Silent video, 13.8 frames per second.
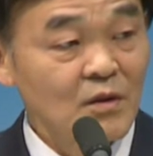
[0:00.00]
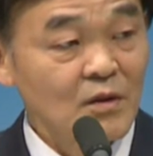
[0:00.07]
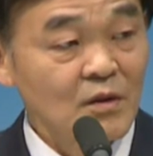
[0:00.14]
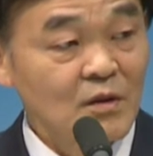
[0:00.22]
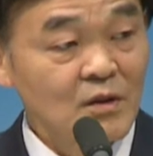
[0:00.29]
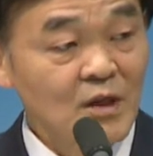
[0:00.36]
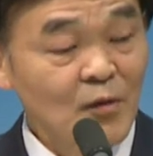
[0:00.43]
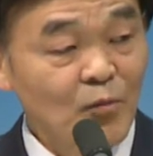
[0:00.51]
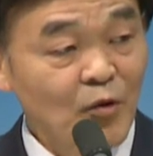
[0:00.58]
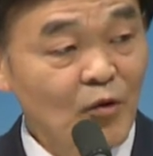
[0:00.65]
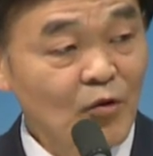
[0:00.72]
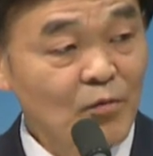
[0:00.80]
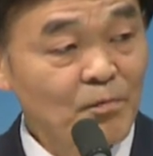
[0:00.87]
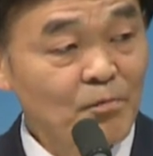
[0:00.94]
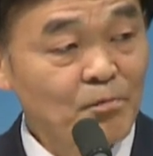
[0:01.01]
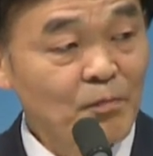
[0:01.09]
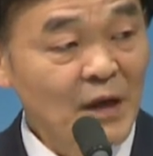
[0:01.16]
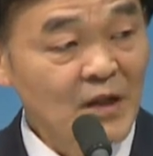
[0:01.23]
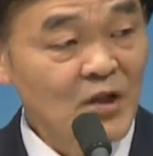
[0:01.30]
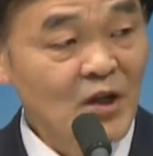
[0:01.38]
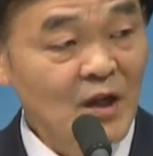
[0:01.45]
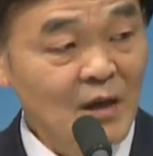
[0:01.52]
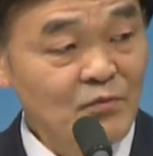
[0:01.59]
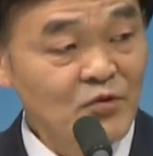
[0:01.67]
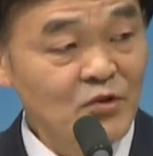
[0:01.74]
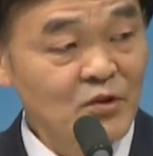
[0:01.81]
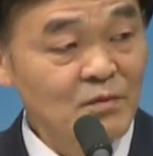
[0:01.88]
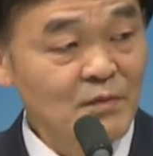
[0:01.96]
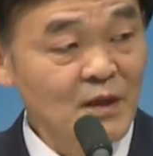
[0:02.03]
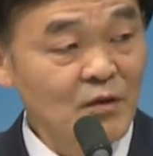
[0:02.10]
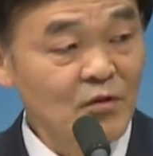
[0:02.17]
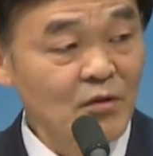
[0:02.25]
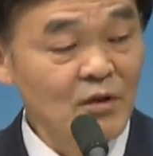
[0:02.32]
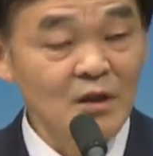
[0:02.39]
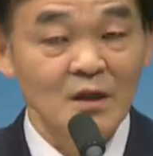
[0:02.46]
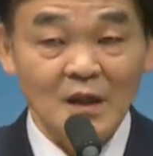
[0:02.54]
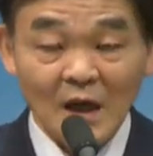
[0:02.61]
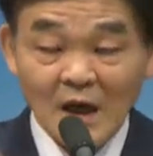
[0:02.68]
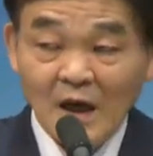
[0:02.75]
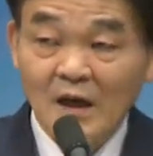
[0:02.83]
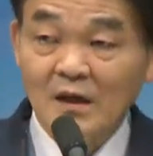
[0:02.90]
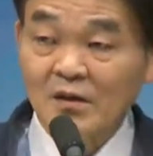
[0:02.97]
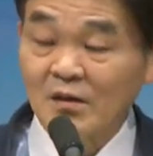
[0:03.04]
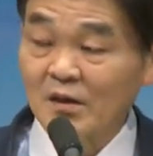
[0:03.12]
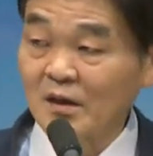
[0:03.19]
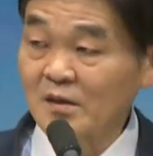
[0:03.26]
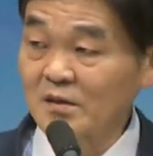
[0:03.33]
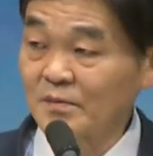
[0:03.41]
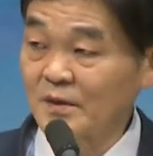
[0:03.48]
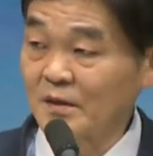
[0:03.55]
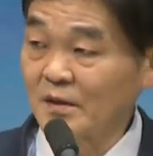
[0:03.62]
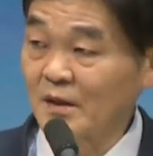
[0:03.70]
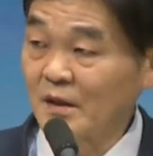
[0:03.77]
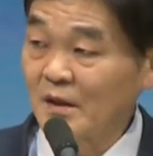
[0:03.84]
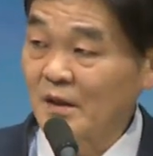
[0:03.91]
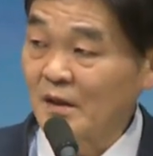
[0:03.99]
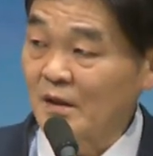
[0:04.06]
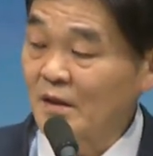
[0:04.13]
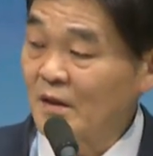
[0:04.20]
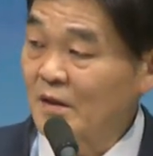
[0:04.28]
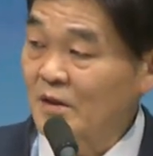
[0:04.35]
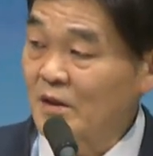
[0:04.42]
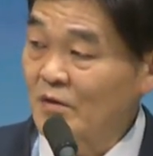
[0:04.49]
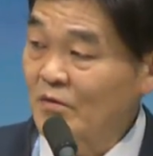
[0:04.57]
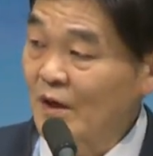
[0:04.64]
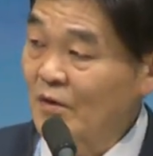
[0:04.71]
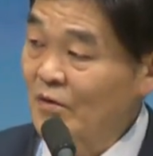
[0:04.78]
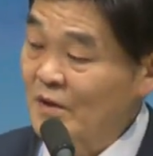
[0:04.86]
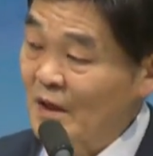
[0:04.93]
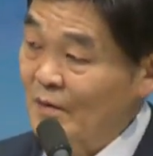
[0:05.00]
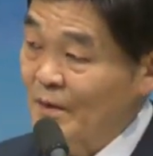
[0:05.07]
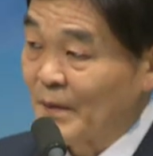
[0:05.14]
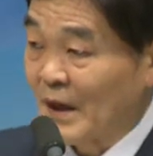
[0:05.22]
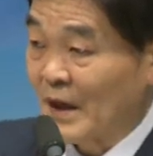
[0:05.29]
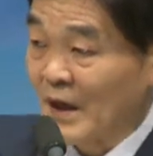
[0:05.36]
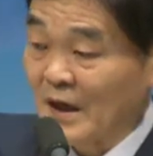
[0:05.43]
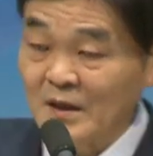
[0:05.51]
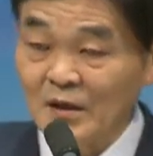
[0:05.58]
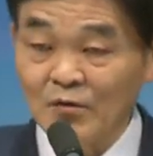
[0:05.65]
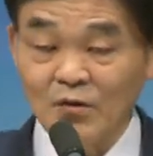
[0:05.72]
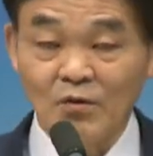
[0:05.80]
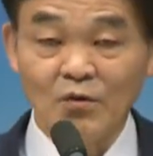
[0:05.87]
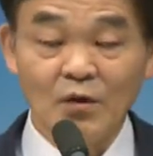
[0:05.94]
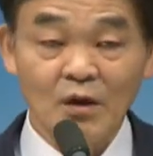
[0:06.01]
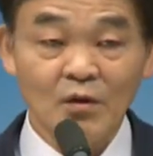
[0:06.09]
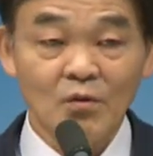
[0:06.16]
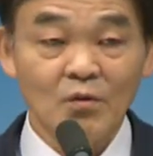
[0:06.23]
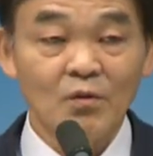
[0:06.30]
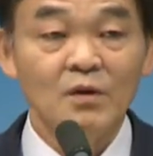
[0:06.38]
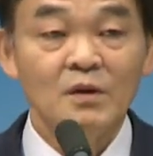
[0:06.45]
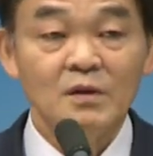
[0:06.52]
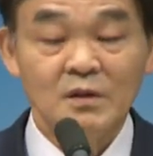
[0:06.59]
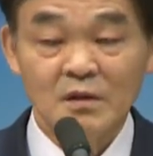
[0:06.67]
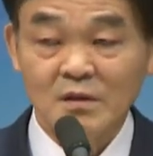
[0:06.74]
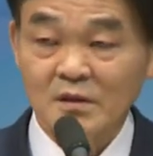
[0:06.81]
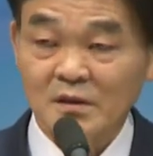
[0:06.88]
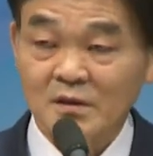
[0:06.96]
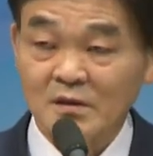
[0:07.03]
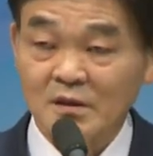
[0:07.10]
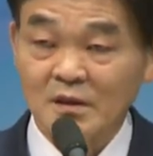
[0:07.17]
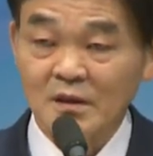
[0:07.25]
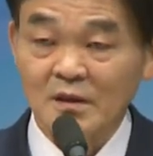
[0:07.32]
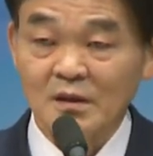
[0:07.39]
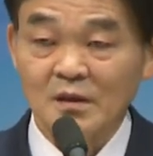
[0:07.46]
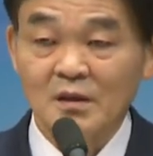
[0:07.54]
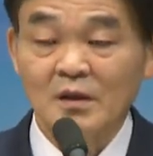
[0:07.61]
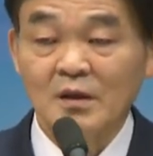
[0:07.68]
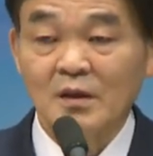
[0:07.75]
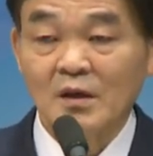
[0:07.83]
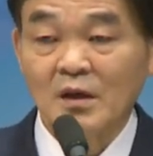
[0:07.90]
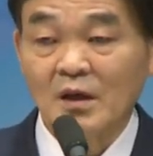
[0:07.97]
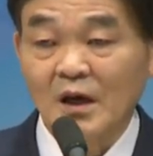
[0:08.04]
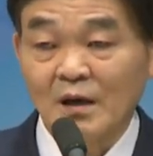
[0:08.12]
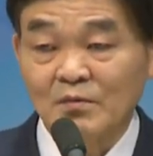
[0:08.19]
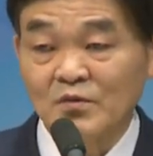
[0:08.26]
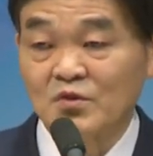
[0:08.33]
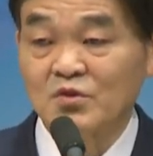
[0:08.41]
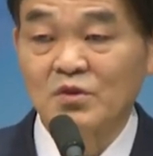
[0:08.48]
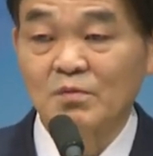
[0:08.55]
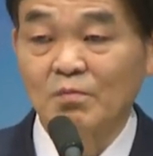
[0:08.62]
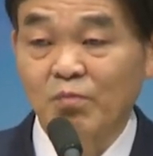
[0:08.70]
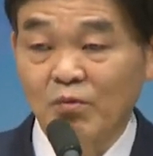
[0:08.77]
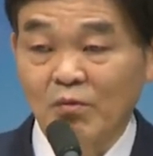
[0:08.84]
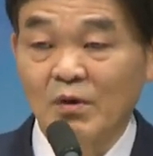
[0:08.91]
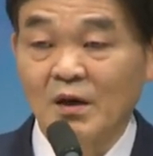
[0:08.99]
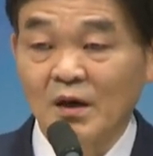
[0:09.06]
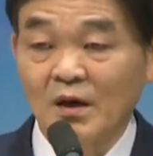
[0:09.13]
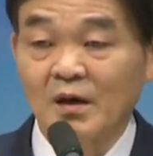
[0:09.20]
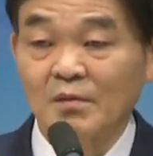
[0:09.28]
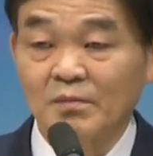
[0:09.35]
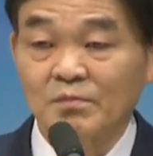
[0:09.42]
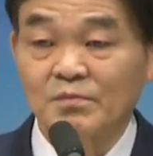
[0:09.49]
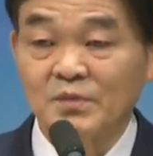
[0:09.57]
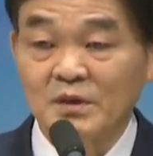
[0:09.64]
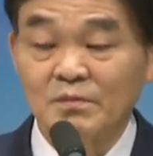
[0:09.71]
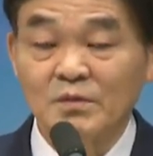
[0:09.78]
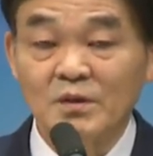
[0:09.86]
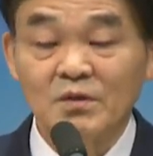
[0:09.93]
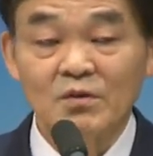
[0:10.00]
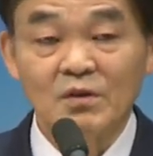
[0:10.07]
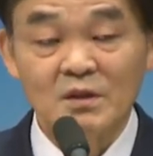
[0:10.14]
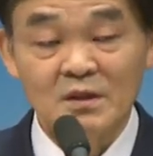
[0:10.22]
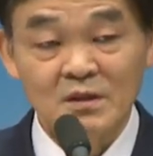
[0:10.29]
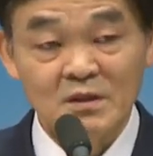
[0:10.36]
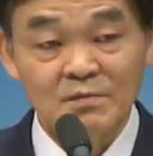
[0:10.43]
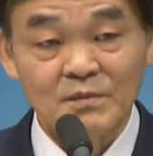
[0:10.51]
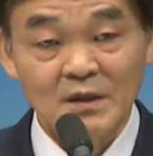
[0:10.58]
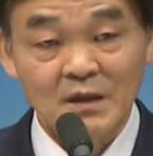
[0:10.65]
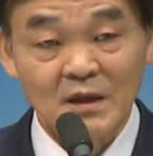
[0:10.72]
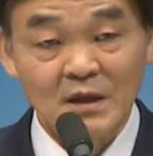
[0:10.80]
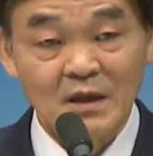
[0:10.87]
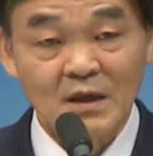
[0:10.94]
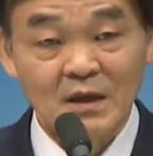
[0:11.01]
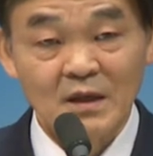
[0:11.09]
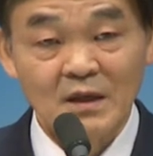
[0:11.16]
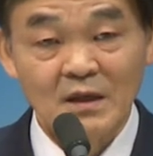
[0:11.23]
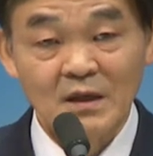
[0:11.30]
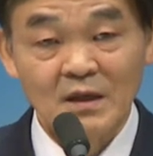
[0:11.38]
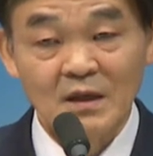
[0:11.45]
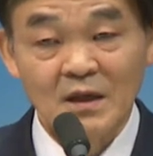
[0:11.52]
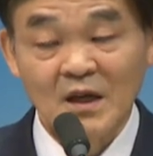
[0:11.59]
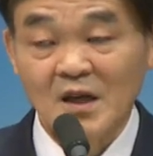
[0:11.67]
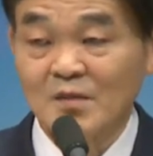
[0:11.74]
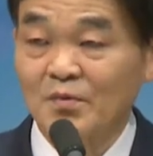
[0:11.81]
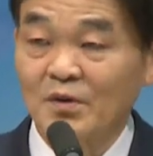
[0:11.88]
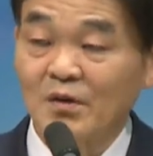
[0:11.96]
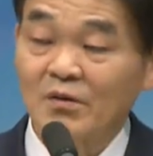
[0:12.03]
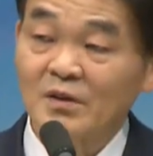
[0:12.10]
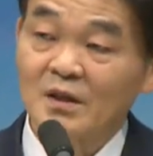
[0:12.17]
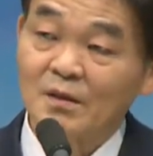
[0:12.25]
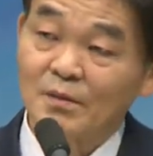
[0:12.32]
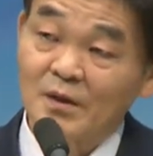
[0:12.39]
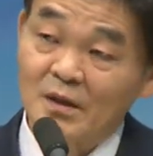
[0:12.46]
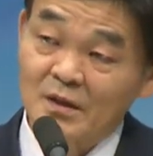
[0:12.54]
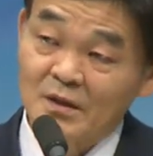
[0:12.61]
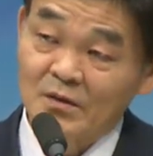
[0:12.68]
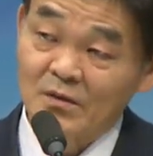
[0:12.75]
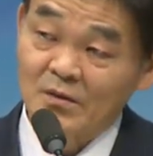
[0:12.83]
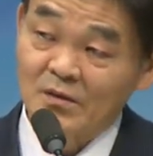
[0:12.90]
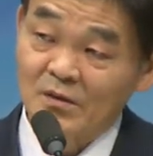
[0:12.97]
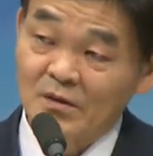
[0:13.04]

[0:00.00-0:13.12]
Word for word: 그냥 복음 밭에 감추지 말고 이렇게 다 일어났으면 예? 전도 안에 사람들 막 다 올려와갖고 이럴 것인데 감추인 보아 비밀로 하셨습니까? 하나님 뭐라고 대답할 것 같아요?